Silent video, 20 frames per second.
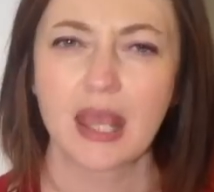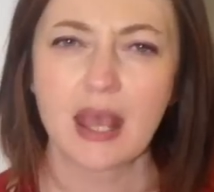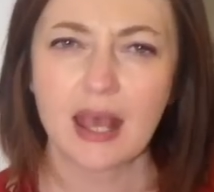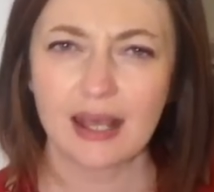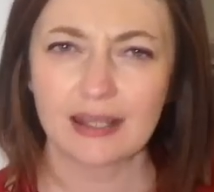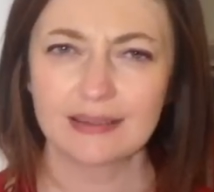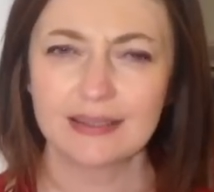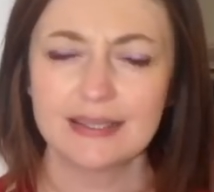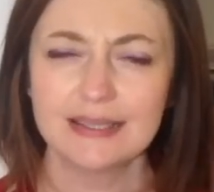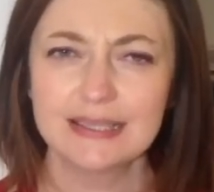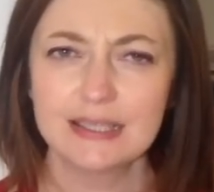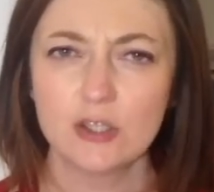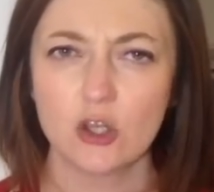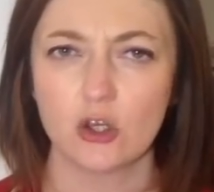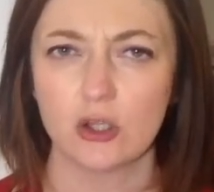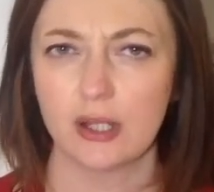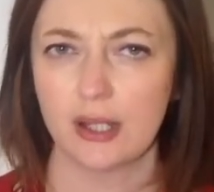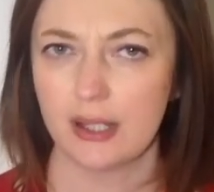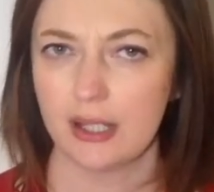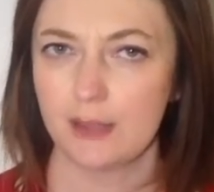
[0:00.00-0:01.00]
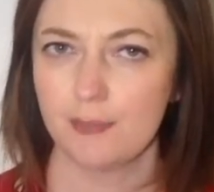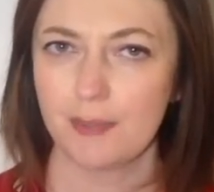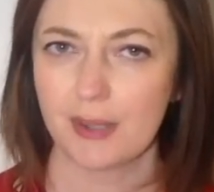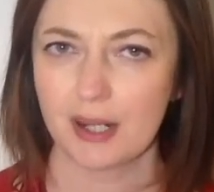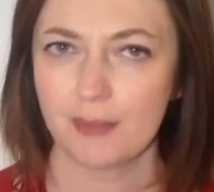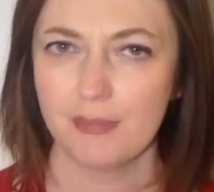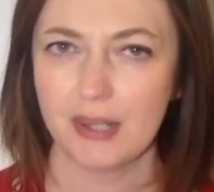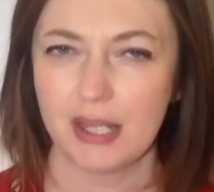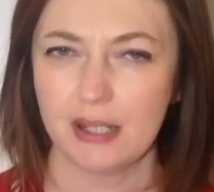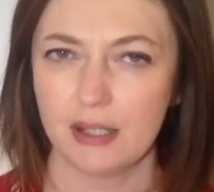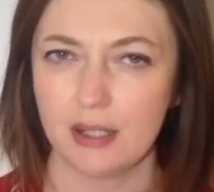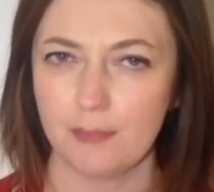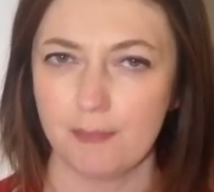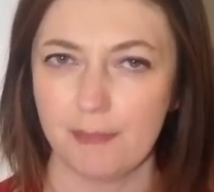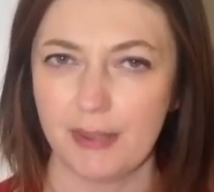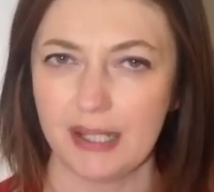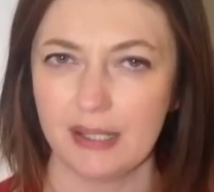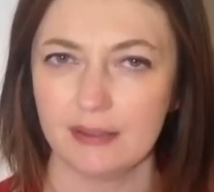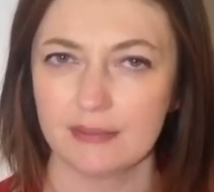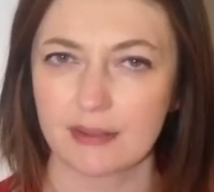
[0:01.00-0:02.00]
Attenzione, i parabeni
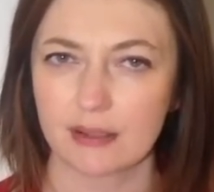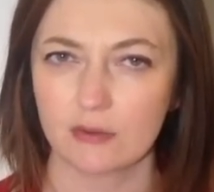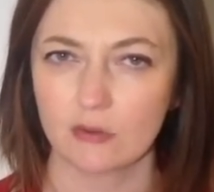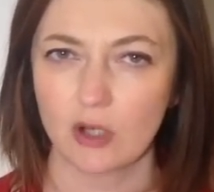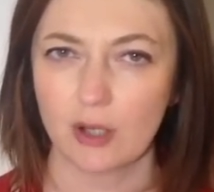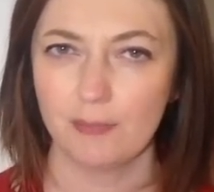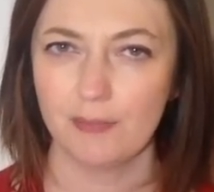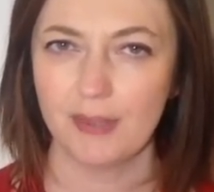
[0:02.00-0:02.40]
penetrano la